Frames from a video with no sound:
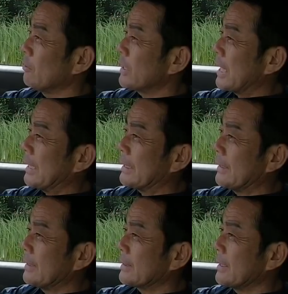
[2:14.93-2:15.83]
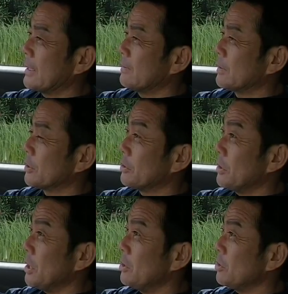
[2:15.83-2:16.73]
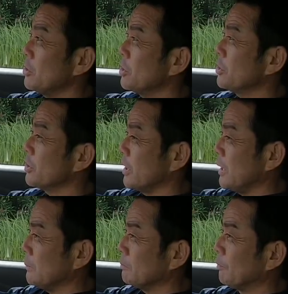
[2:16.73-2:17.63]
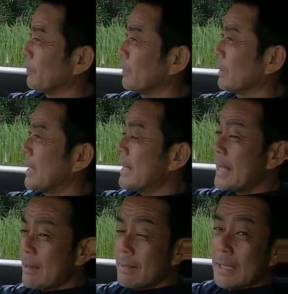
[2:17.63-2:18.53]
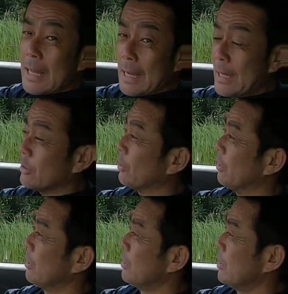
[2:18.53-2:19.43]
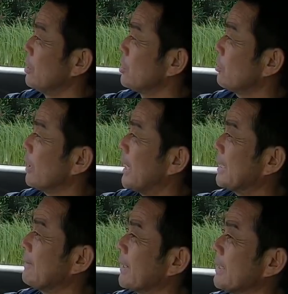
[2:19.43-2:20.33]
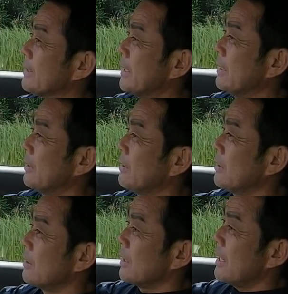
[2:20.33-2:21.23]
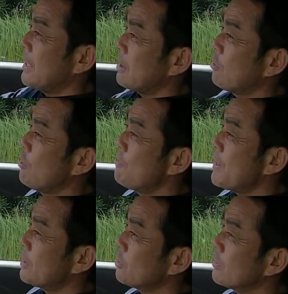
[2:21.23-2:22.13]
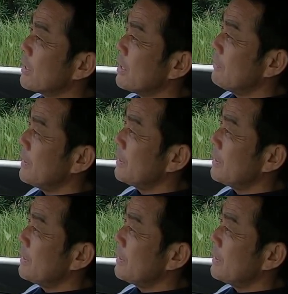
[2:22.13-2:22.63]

良くなかったんですけれどもその理由の一つに価格が高いというところがあったわけですね。やはりコンパクトカー